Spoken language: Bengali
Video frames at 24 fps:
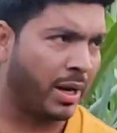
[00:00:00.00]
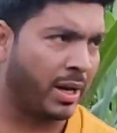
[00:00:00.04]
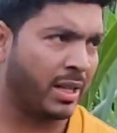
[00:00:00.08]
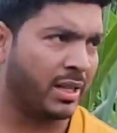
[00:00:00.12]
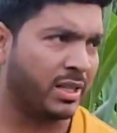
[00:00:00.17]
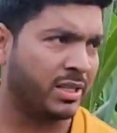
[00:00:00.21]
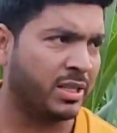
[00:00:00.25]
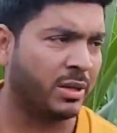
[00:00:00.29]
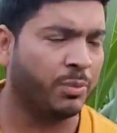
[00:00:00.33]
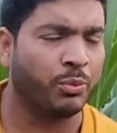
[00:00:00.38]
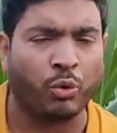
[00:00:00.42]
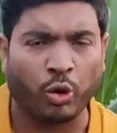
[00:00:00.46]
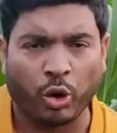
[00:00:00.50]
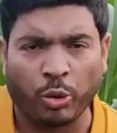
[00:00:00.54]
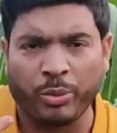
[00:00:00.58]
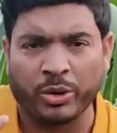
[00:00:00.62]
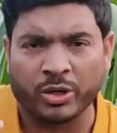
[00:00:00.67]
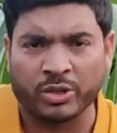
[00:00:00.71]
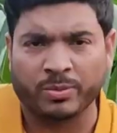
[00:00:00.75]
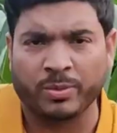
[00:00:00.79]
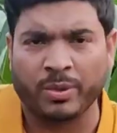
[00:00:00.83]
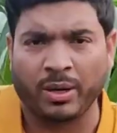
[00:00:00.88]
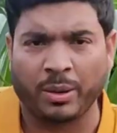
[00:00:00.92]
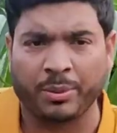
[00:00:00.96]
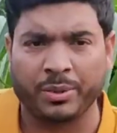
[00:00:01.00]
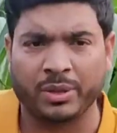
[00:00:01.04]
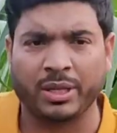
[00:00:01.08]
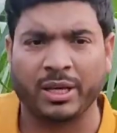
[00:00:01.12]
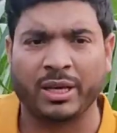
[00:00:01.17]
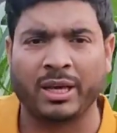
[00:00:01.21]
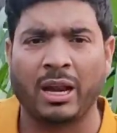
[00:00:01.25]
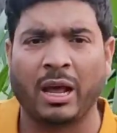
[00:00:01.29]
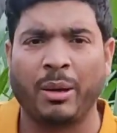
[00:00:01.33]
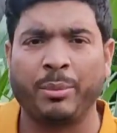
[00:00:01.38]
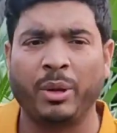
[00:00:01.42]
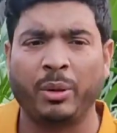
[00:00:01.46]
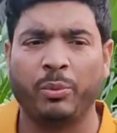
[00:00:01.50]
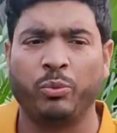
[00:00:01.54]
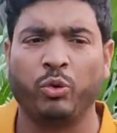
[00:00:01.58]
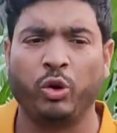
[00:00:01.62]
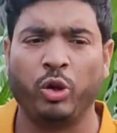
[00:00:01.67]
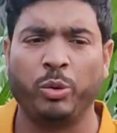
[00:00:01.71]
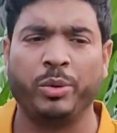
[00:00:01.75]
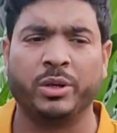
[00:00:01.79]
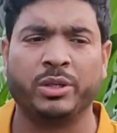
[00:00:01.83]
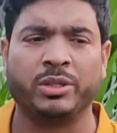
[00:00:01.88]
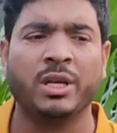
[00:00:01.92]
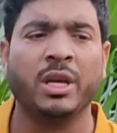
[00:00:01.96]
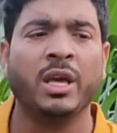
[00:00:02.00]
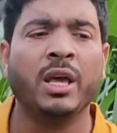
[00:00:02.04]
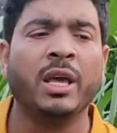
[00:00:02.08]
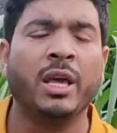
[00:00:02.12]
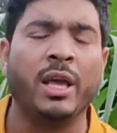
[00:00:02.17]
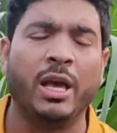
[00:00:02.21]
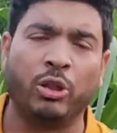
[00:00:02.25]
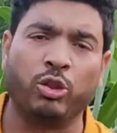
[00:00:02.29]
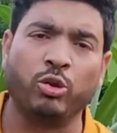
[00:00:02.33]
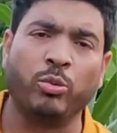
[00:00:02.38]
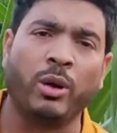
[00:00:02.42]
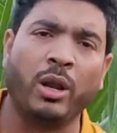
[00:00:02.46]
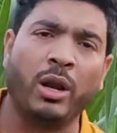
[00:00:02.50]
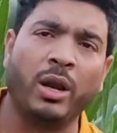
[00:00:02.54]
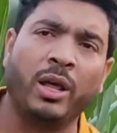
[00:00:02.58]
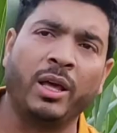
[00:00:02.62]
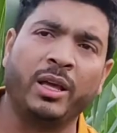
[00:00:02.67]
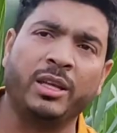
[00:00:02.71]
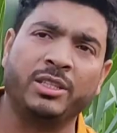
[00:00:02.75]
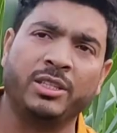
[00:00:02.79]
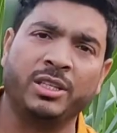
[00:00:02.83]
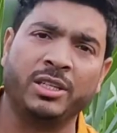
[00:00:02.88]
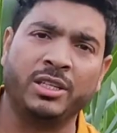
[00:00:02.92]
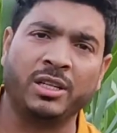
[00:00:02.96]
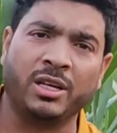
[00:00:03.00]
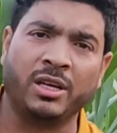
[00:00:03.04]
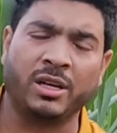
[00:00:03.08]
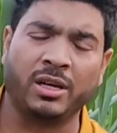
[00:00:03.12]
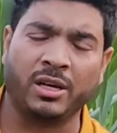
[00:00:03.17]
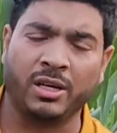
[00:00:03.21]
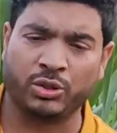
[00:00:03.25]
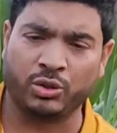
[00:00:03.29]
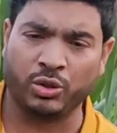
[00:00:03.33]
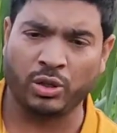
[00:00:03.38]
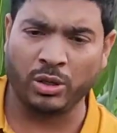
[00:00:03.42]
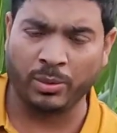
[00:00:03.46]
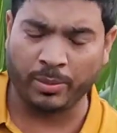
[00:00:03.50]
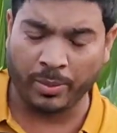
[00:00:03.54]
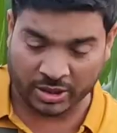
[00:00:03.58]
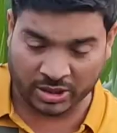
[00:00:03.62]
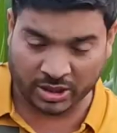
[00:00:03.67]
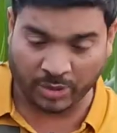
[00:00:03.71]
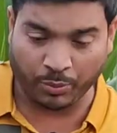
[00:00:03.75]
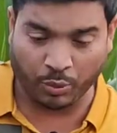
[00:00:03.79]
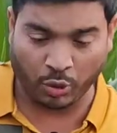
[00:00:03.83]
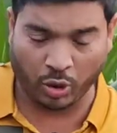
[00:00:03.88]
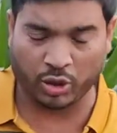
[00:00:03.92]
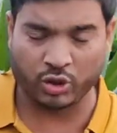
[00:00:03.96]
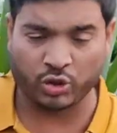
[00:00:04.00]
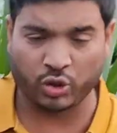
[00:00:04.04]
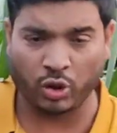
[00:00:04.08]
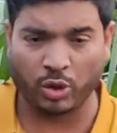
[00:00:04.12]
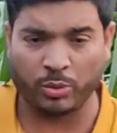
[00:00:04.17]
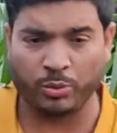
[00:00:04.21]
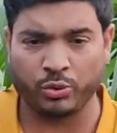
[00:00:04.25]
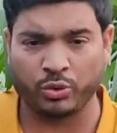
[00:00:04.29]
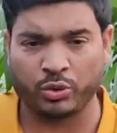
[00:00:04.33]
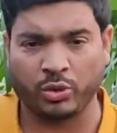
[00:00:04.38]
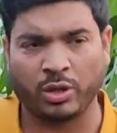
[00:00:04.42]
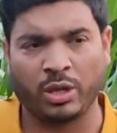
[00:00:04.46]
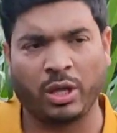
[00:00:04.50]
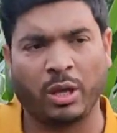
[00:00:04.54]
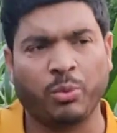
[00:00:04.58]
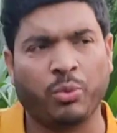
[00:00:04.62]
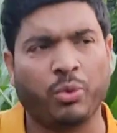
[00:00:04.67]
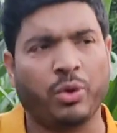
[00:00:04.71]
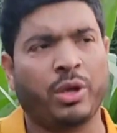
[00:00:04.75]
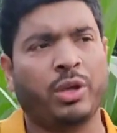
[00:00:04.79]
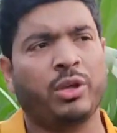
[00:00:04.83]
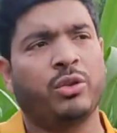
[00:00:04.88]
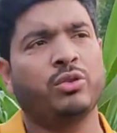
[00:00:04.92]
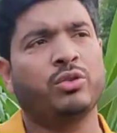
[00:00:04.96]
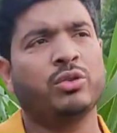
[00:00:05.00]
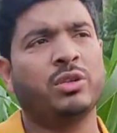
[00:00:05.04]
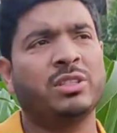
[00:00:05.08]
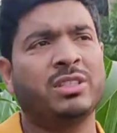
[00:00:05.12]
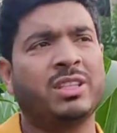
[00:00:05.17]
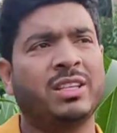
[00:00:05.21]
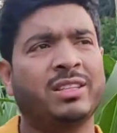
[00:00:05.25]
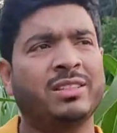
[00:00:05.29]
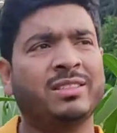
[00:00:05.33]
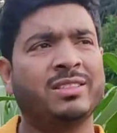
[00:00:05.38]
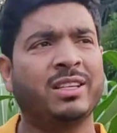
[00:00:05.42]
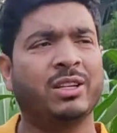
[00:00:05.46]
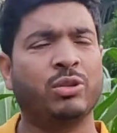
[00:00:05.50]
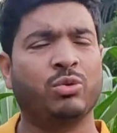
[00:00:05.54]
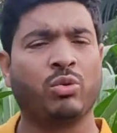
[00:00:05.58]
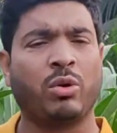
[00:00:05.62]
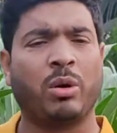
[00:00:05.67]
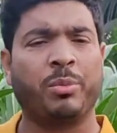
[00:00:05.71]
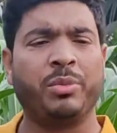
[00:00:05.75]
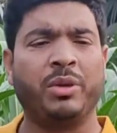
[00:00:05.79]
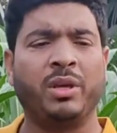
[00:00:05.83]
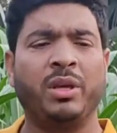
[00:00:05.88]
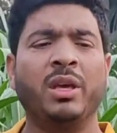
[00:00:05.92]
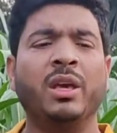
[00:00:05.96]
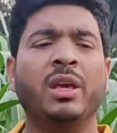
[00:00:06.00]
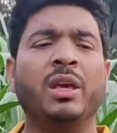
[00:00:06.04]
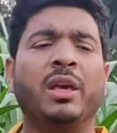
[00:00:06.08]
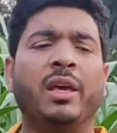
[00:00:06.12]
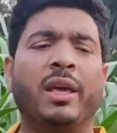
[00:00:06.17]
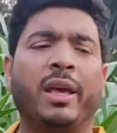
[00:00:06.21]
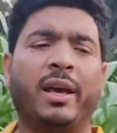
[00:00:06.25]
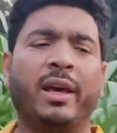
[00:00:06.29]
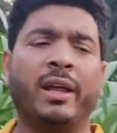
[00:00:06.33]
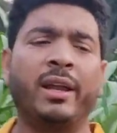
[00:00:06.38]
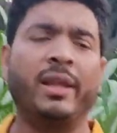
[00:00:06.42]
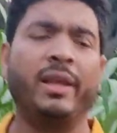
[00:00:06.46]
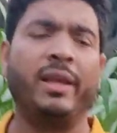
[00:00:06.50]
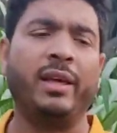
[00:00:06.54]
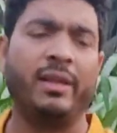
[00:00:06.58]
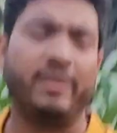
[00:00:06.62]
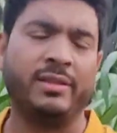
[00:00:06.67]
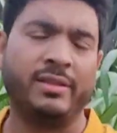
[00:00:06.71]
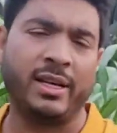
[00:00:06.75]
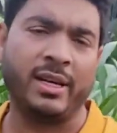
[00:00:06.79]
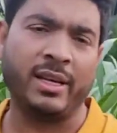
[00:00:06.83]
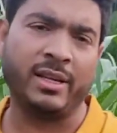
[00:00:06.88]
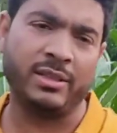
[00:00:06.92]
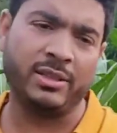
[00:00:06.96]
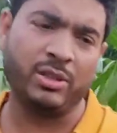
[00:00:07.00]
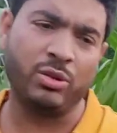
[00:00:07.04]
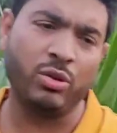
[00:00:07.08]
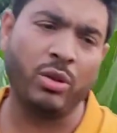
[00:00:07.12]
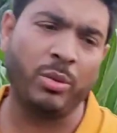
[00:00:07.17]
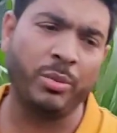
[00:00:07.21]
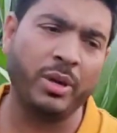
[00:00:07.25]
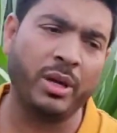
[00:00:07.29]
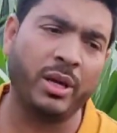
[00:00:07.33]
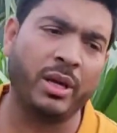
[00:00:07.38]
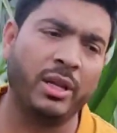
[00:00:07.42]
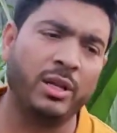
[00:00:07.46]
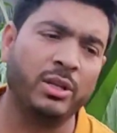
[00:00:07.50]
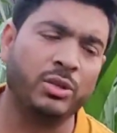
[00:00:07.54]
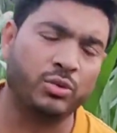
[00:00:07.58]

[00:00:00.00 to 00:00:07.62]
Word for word: বাংলাদেশের পরিবেশ আমাদের গ্রামের পরিবেশ এত ভালো লাগে সেটা আসলে ভাষা প্রকাশ করার মতো না এবং কি যেহেতু আমি এখানে যেহেতু আমি এখানে